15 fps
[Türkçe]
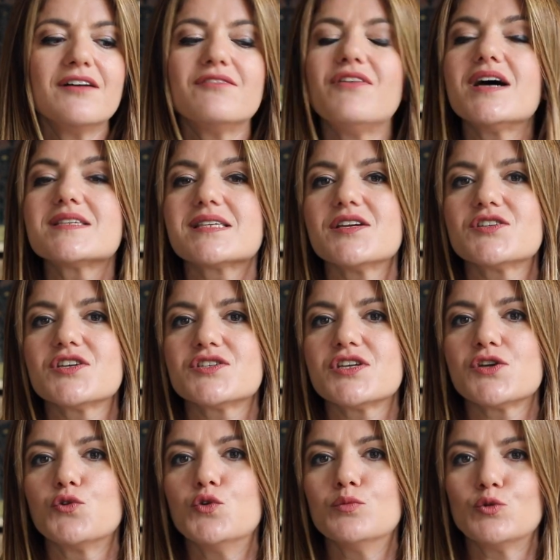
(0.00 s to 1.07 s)

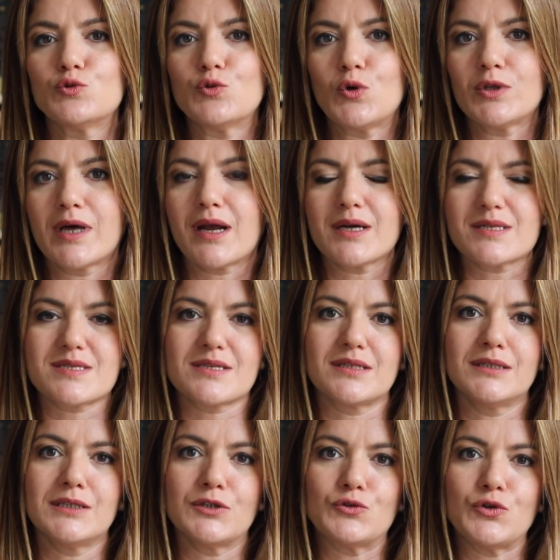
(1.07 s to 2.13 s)
vazgeçeceği umudu olarak
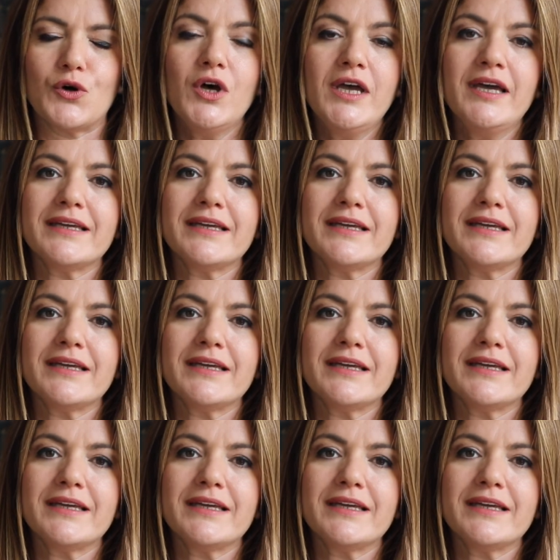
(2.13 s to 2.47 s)
sıralanıyor.